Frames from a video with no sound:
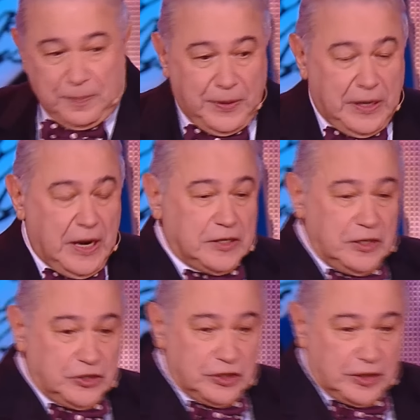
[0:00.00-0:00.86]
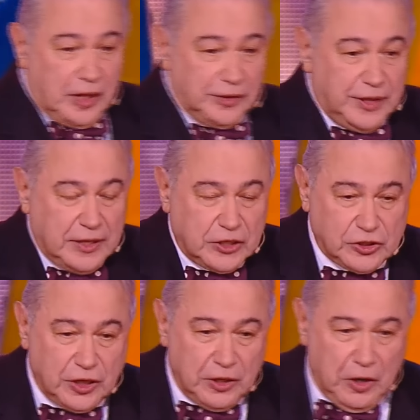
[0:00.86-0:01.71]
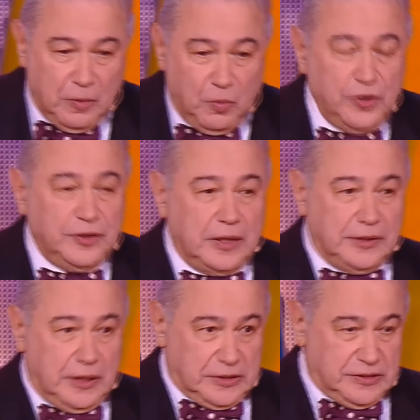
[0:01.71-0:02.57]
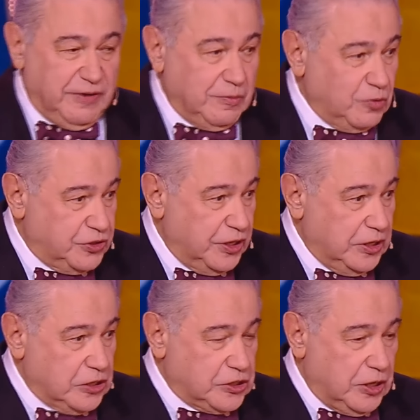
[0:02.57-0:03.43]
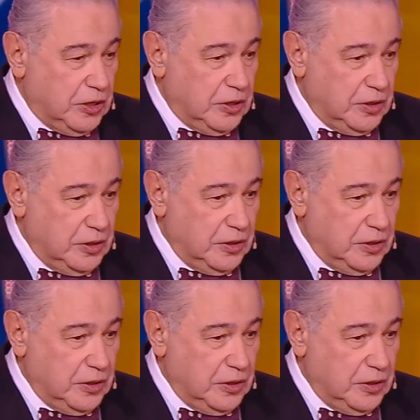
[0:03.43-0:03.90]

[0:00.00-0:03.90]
Мой приятель читал на ночь «Мой Дадыр» своему сынишке.